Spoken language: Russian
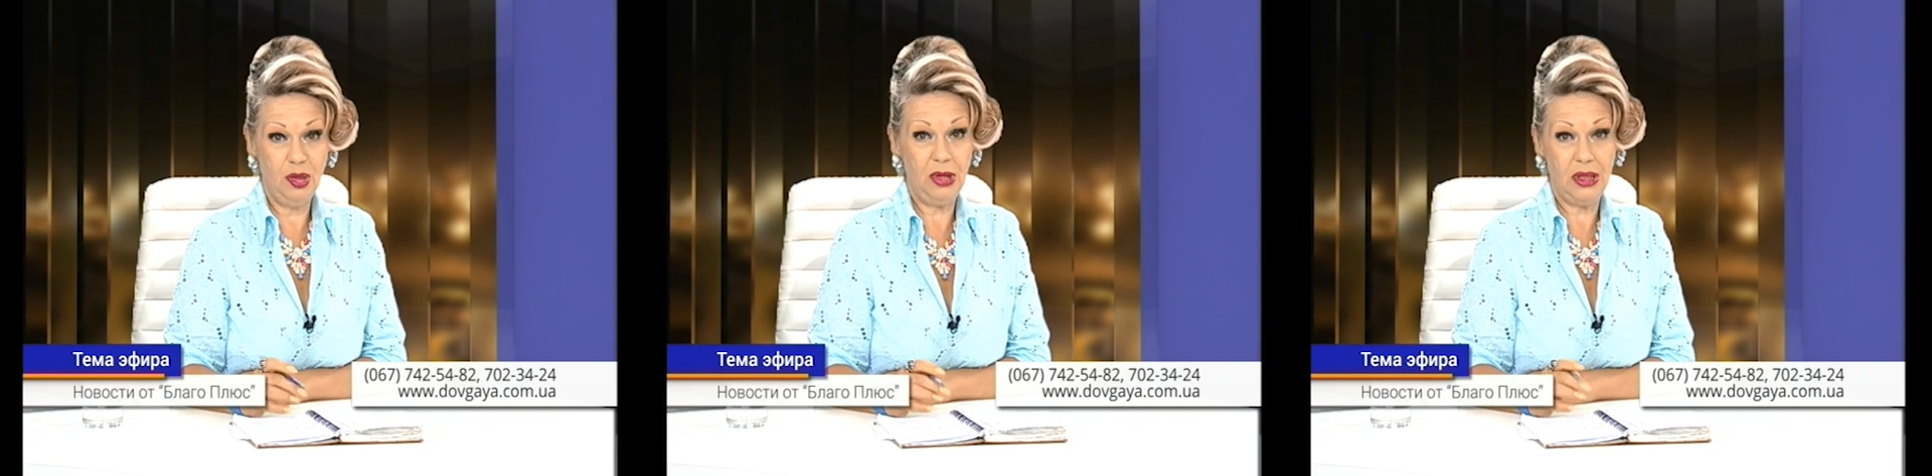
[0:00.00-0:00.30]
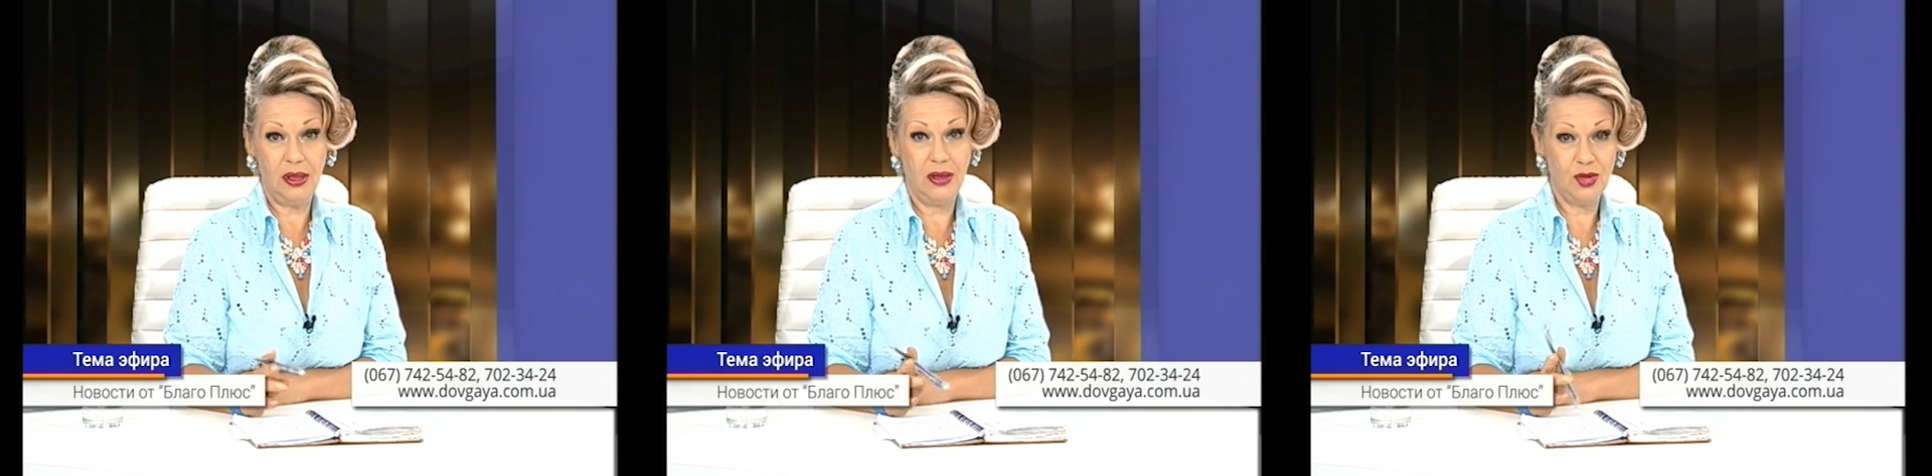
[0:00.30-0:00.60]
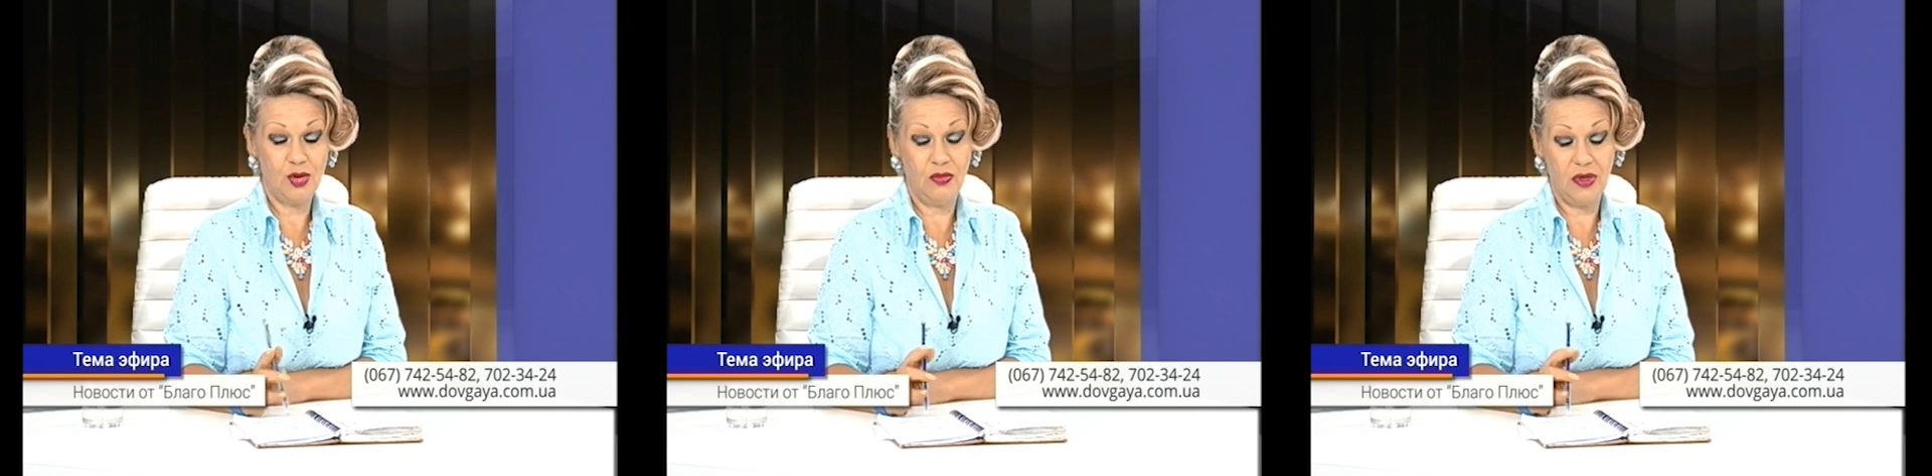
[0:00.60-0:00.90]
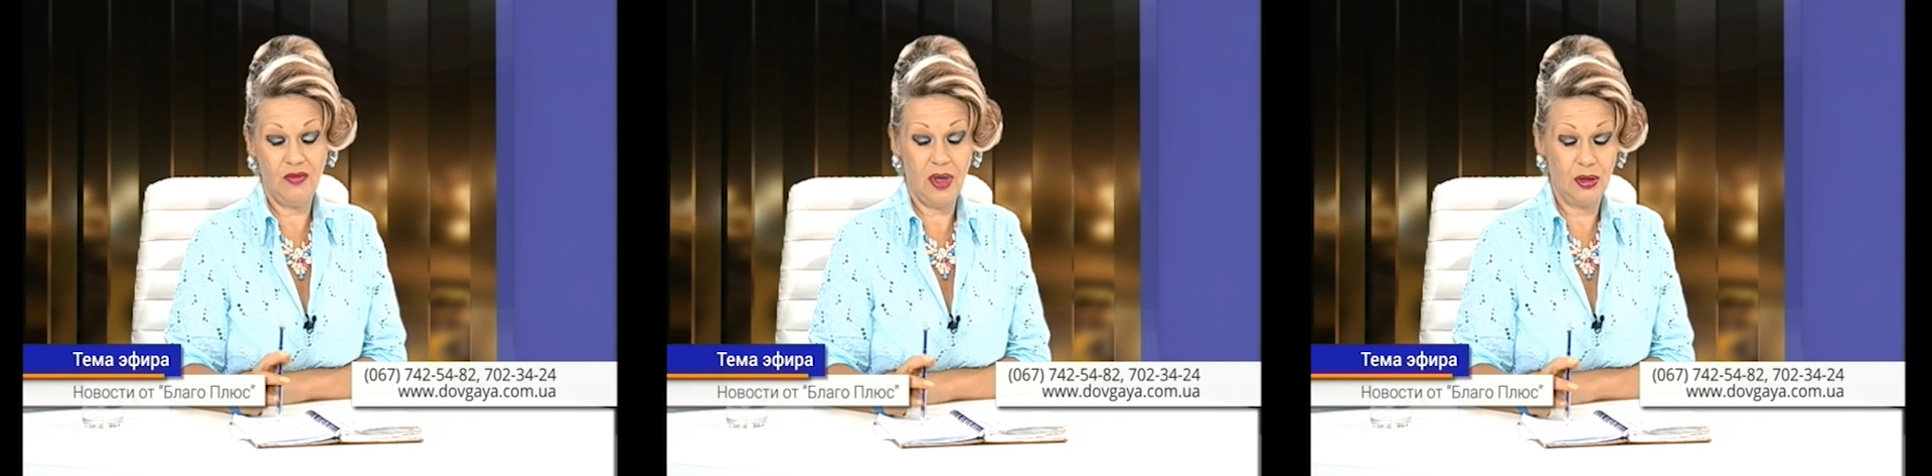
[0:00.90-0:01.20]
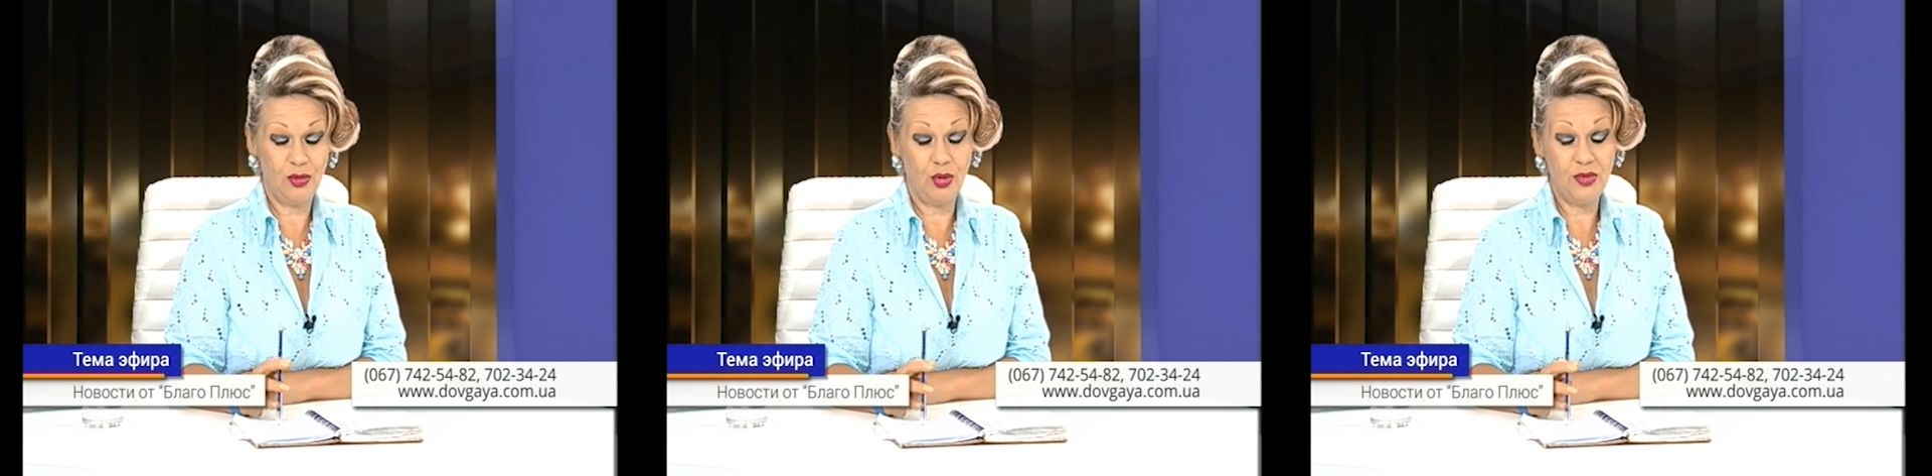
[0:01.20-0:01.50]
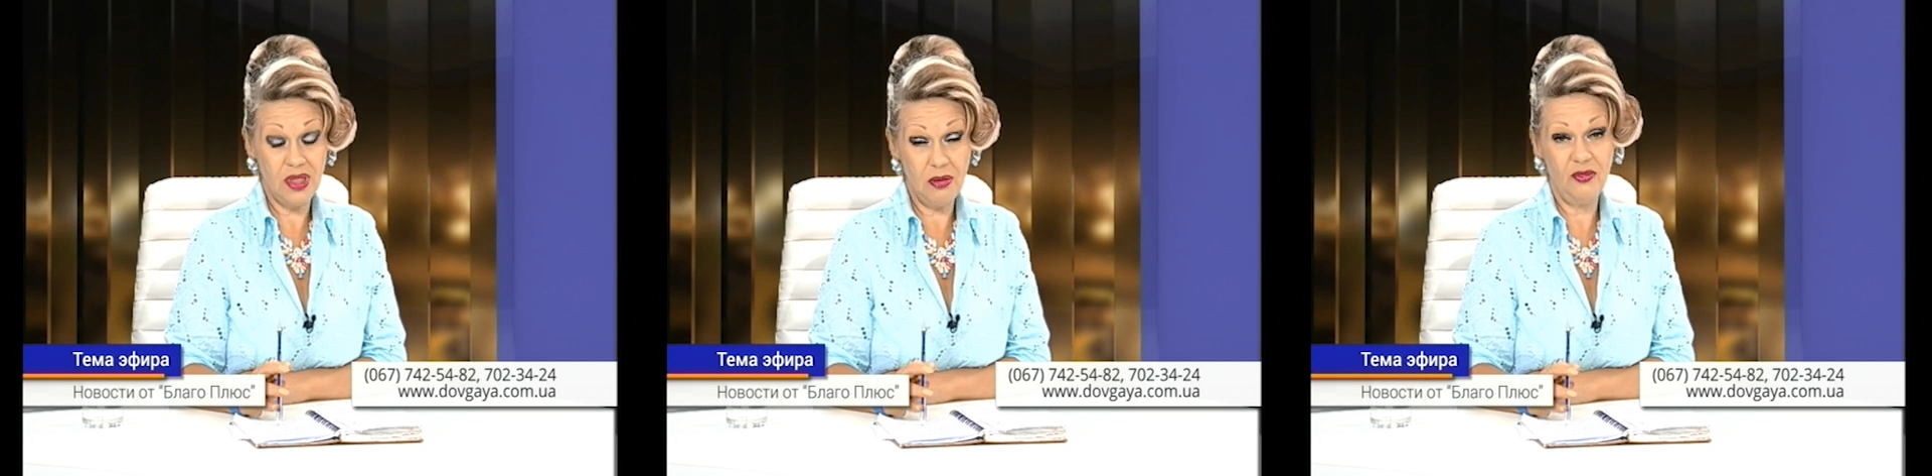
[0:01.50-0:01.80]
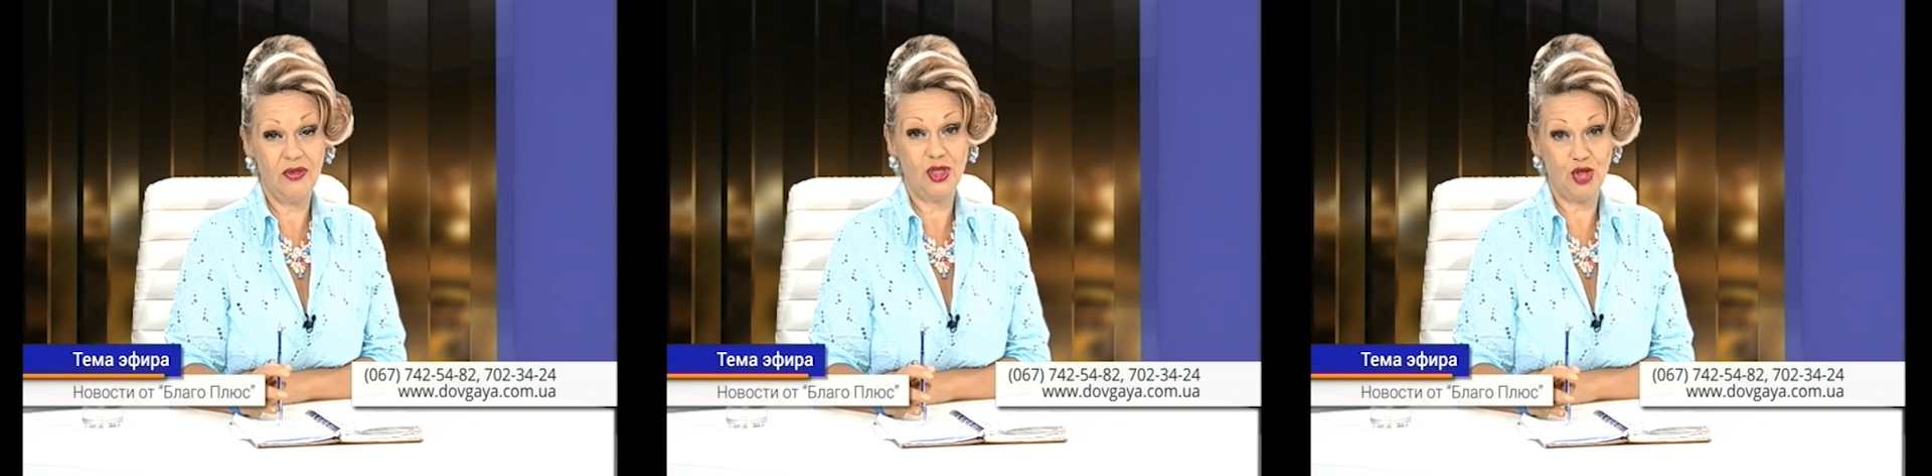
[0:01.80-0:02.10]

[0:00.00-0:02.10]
Дмитрия Донского 2А а, дробь 7 вас